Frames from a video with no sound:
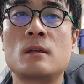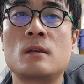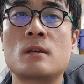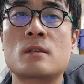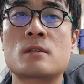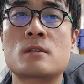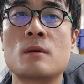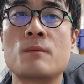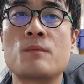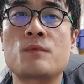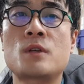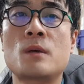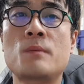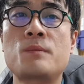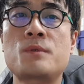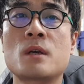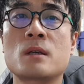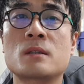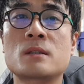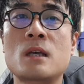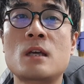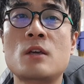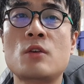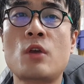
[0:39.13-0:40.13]
점점
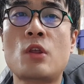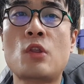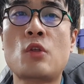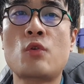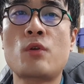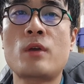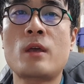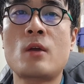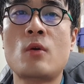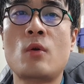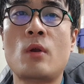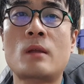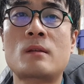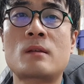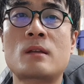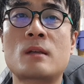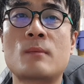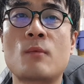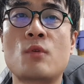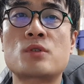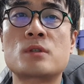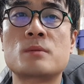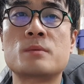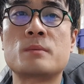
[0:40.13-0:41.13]
정상 궤도에
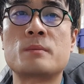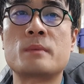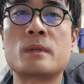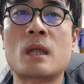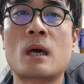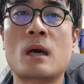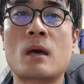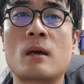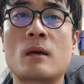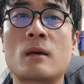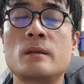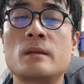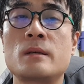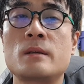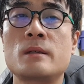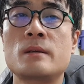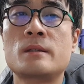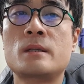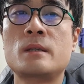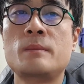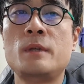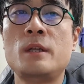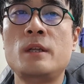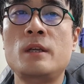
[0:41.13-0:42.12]
올라서는 모습입니다.
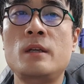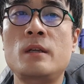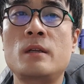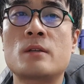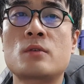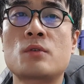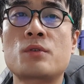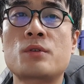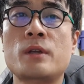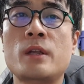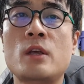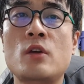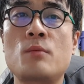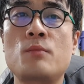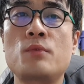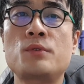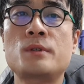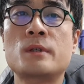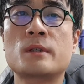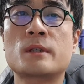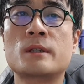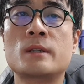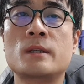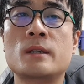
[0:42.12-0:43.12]
11일 조선해운
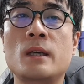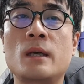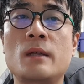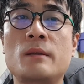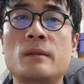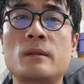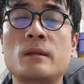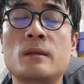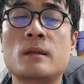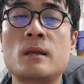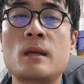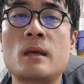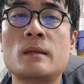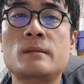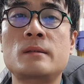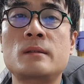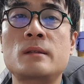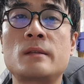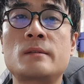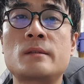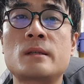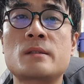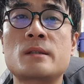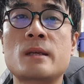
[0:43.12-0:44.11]
분석기관
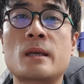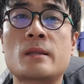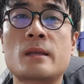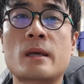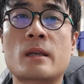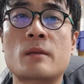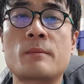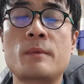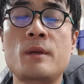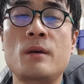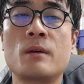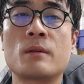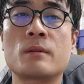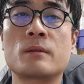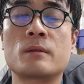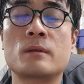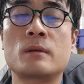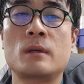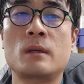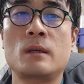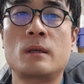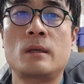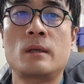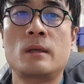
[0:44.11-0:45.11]
클락슨 리서치에 따르면
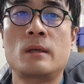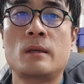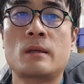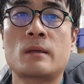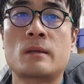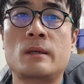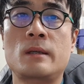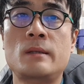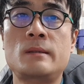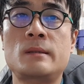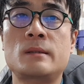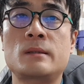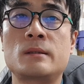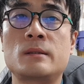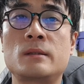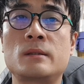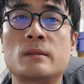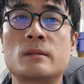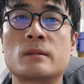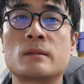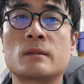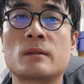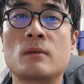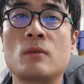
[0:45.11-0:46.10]

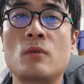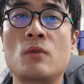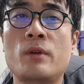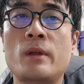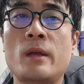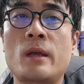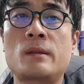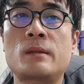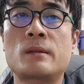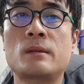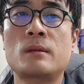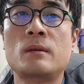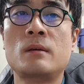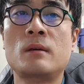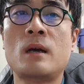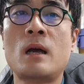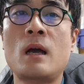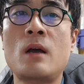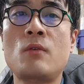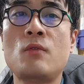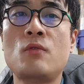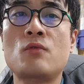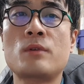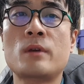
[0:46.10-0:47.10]
그리스는 올해 들어
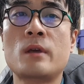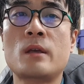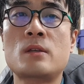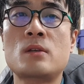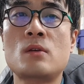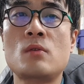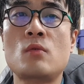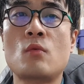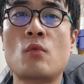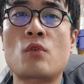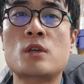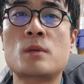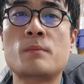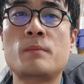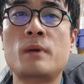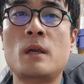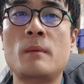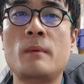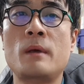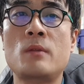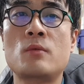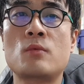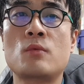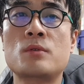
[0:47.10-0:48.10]
한국에 총
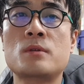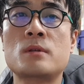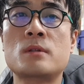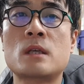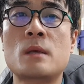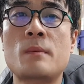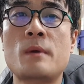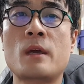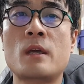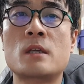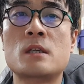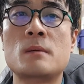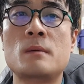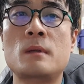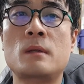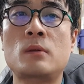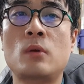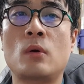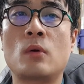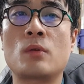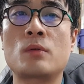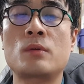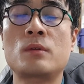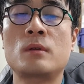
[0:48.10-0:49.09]
58만
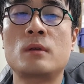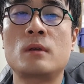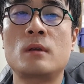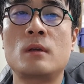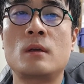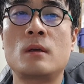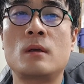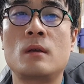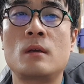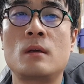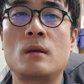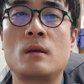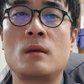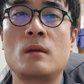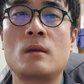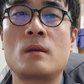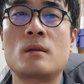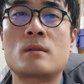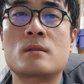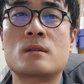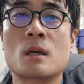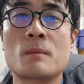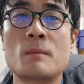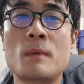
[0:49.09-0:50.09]
9,421톤,
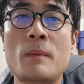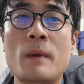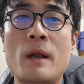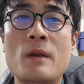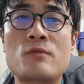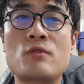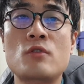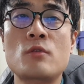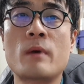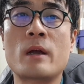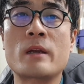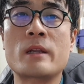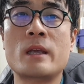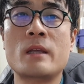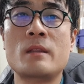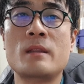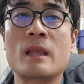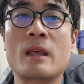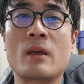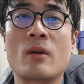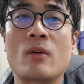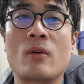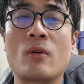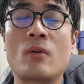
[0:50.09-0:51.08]
정말 발주를 많이
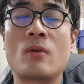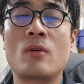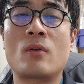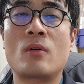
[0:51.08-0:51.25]
했네요.